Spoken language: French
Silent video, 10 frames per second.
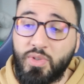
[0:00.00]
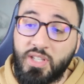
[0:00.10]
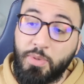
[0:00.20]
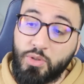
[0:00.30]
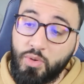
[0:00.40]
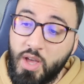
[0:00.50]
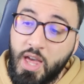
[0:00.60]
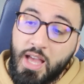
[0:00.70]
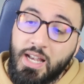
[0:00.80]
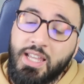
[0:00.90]
vous savez, parce que
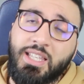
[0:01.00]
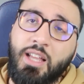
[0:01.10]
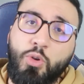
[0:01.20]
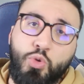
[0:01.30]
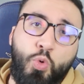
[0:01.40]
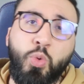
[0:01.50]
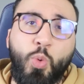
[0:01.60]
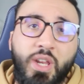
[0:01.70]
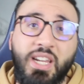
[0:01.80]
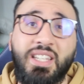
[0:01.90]
les cartes lors du
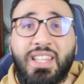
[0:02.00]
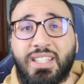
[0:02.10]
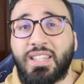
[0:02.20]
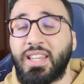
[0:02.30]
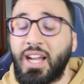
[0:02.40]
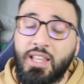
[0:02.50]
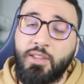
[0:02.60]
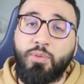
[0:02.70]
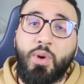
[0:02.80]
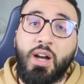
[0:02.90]
contrôle qualité, etc.
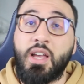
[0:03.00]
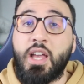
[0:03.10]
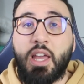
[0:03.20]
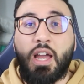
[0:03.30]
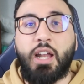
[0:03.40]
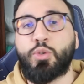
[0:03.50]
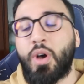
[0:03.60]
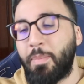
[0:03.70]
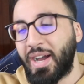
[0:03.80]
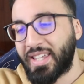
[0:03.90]
Des fois, elles
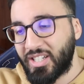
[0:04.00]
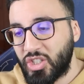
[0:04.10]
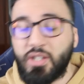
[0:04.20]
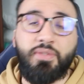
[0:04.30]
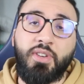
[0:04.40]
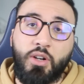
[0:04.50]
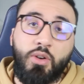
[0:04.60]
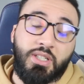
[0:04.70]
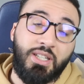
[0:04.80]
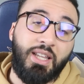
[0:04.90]
ont un marquage
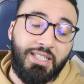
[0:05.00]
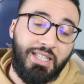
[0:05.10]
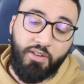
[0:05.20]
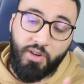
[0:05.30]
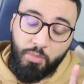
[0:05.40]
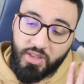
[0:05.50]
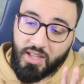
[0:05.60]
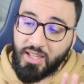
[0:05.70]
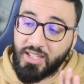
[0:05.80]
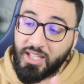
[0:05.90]
différent, etc. Ça a l'air vraiment
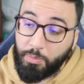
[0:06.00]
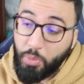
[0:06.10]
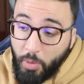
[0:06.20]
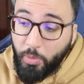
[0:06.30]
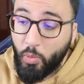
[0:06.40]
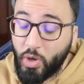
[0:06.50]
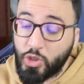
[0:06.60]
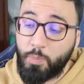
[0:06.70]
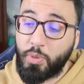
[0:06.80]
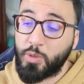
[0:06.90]
d'être des cartes propres. Moi,
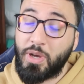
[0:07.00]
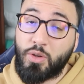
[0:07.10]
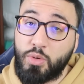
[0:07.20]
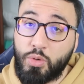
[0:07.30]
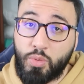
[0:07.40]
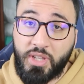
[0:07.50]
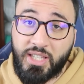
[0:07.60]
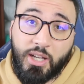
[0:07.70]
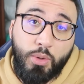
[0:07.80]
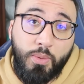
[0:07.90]
je ne pense pas que ce sont des
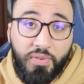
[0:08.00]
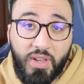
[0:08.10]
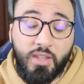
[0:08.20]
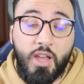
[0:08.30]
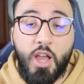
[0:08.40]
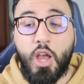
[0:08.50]
cartes fake.